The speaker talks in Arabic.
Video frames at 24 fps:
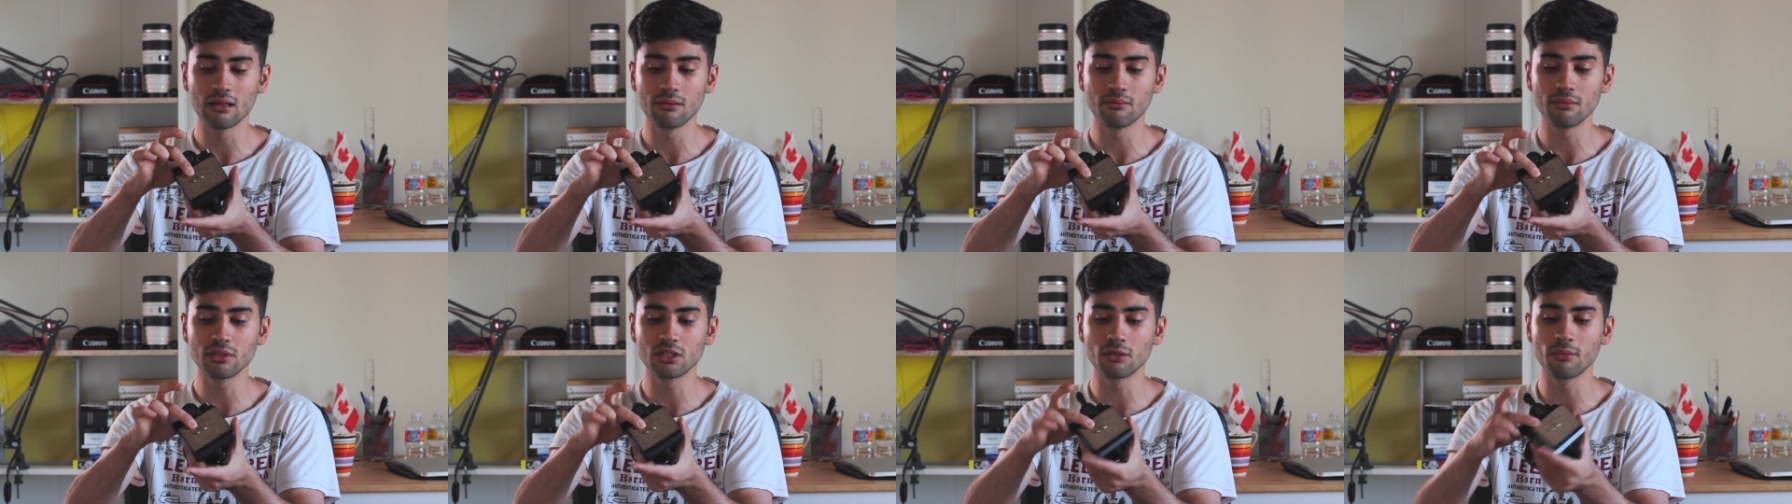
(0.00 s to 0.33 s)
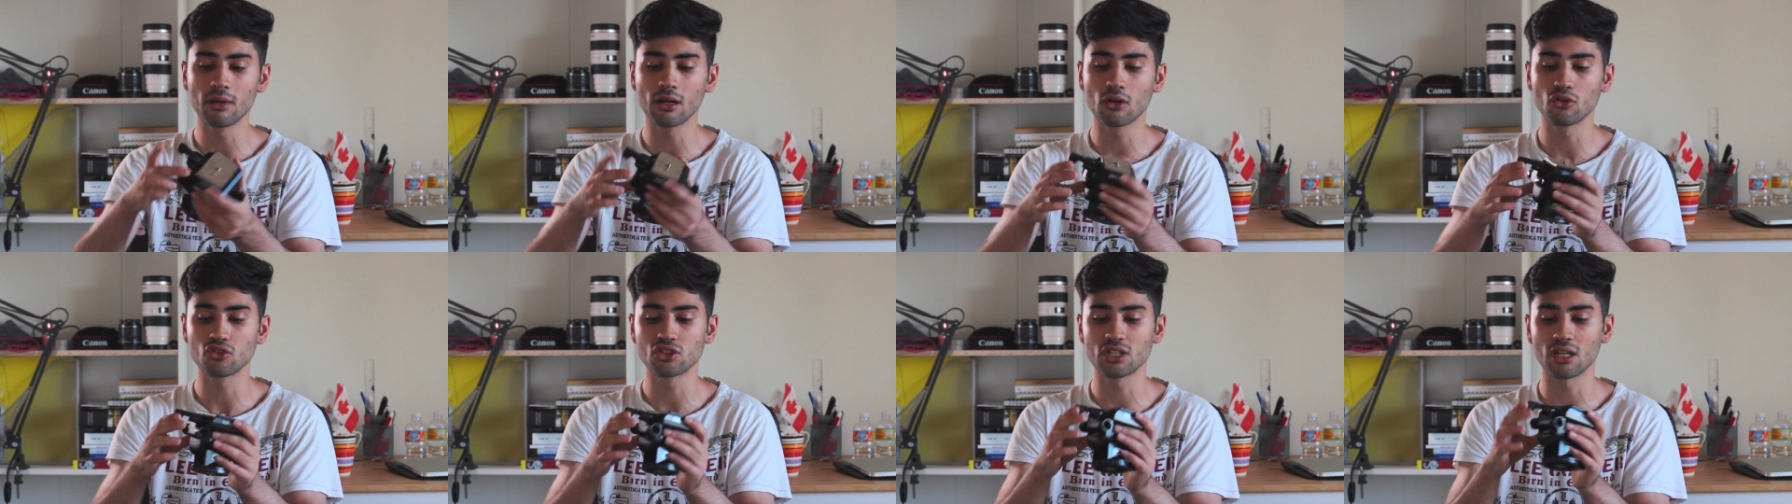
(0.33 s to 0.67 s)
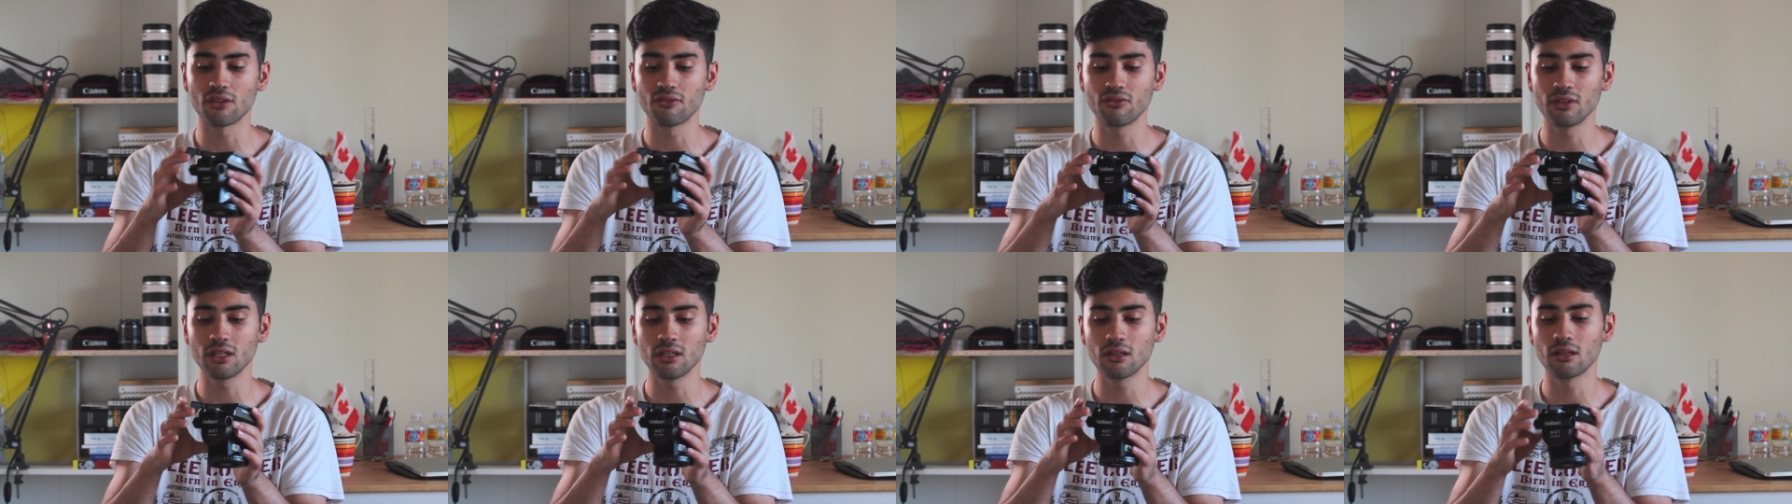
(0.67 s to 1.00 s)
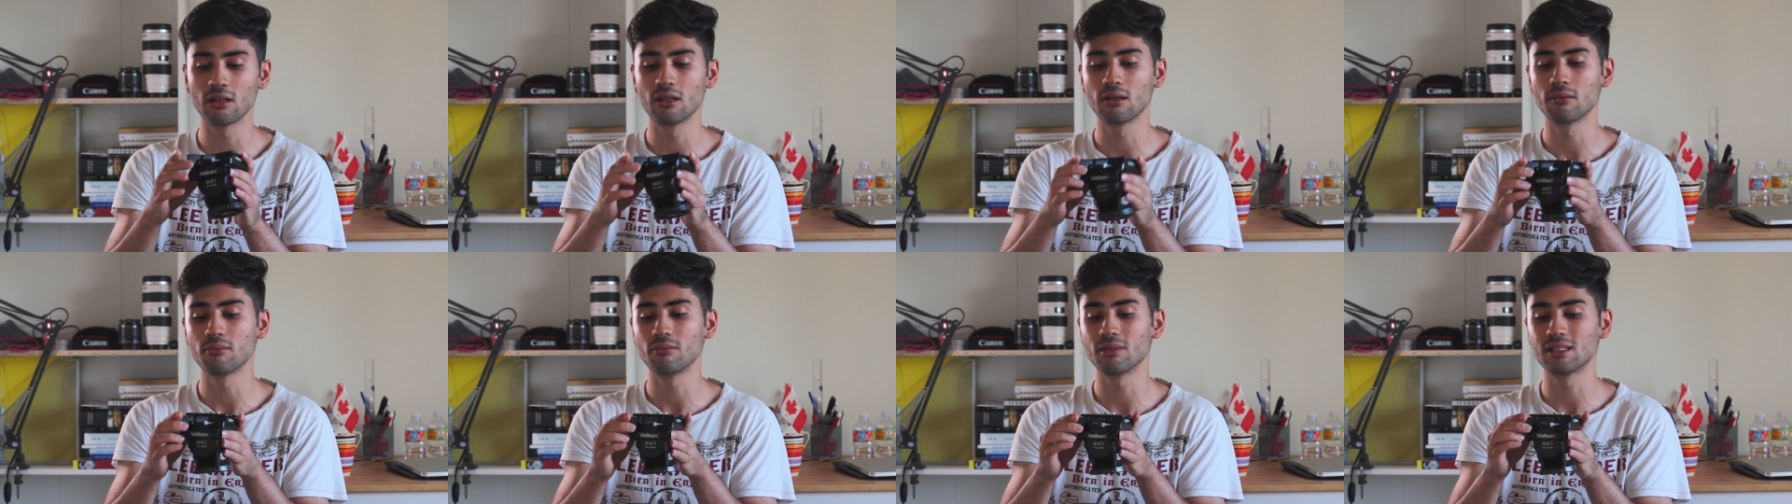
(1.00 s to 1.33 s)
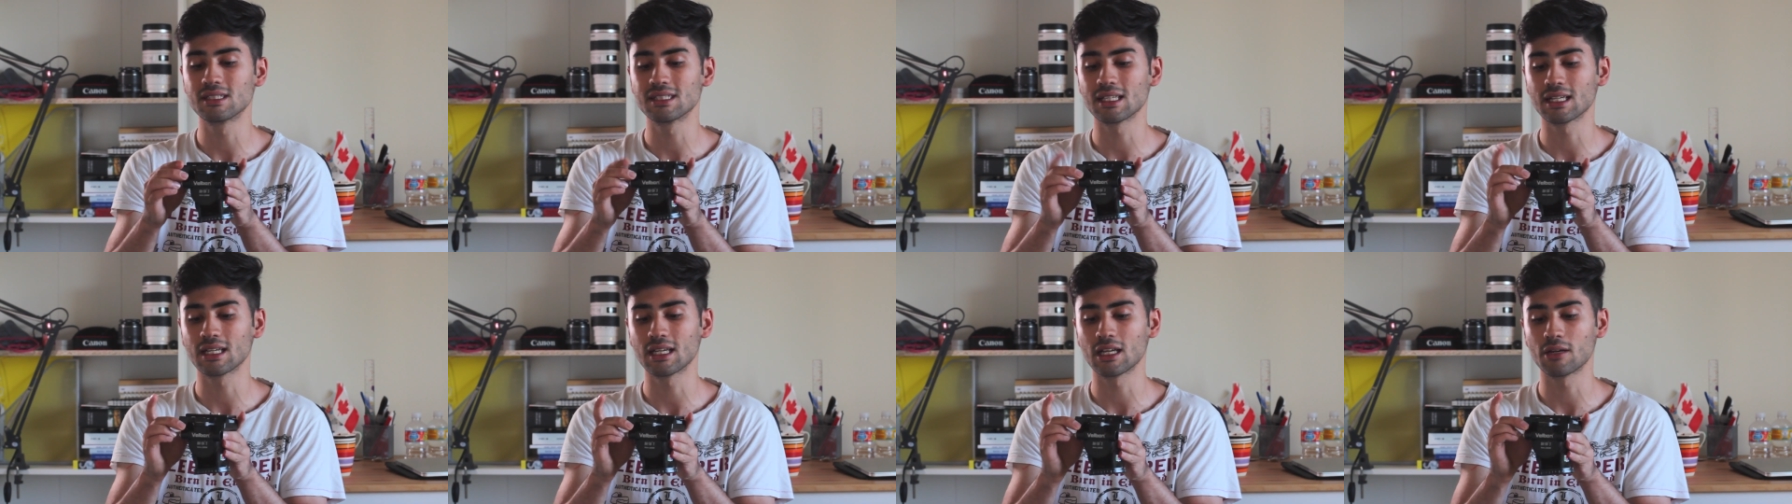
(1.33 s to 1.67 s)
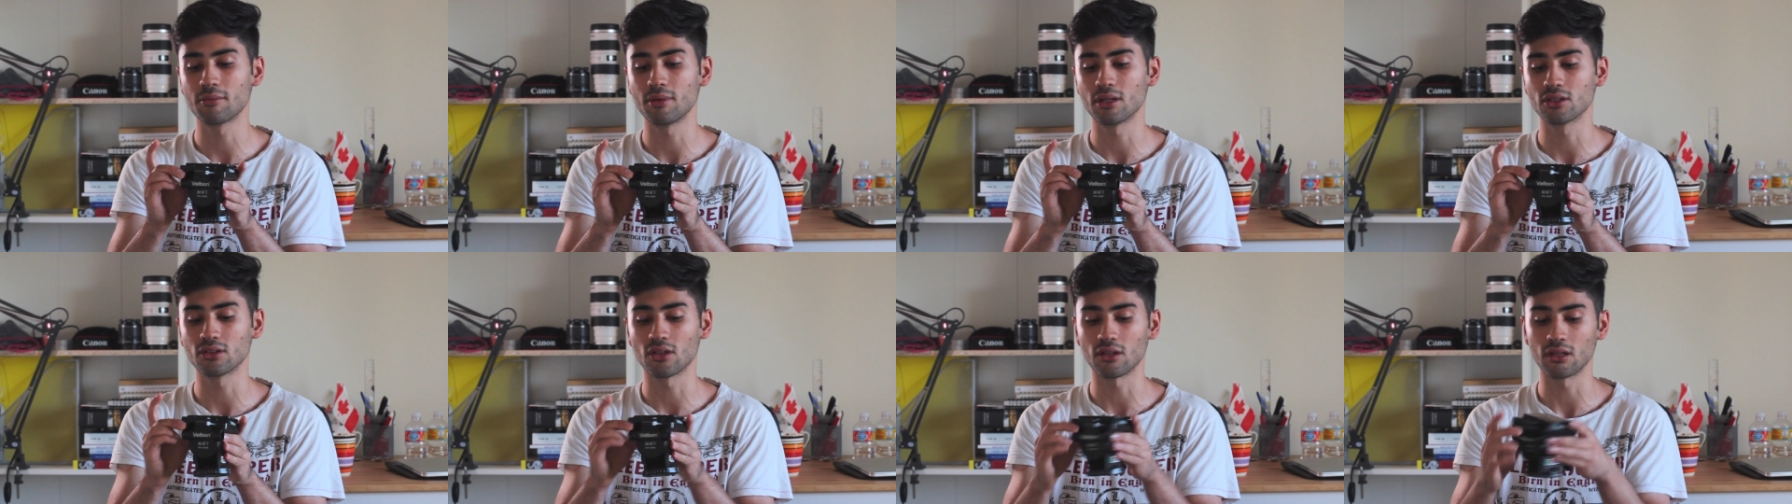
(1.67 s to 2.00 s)
مثل ما انكم شايفين بتسكر
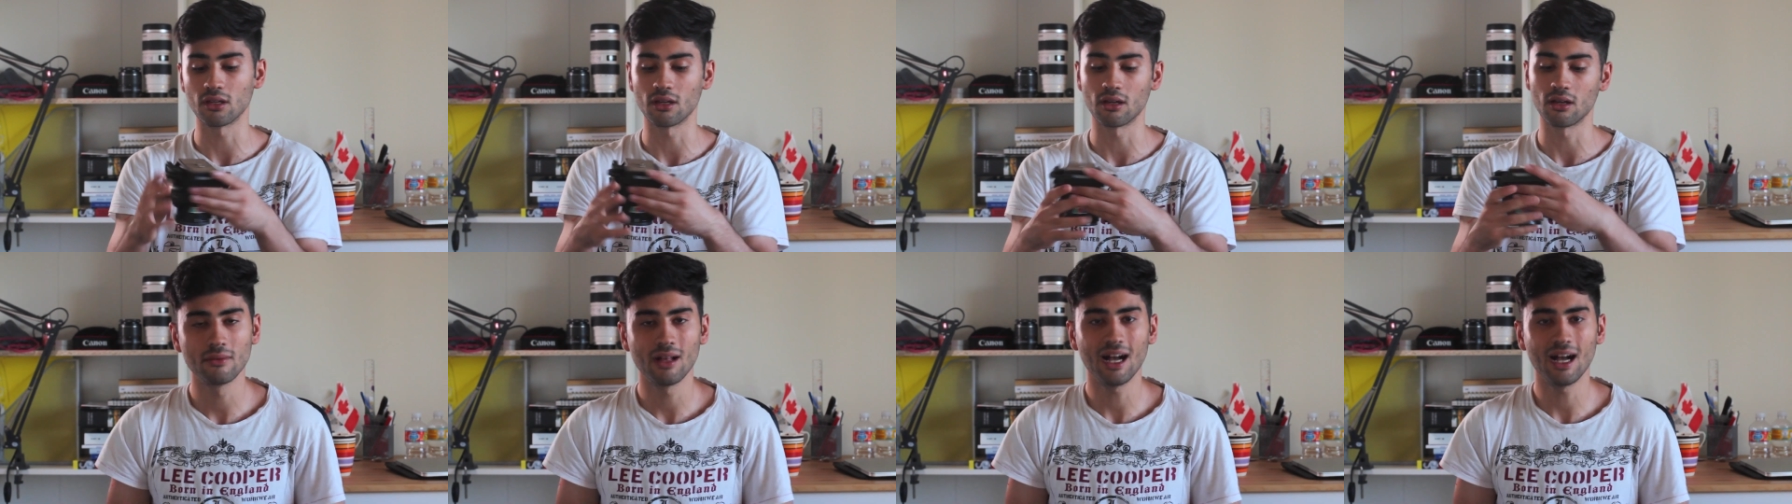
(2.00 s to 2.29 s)
بهالطريقه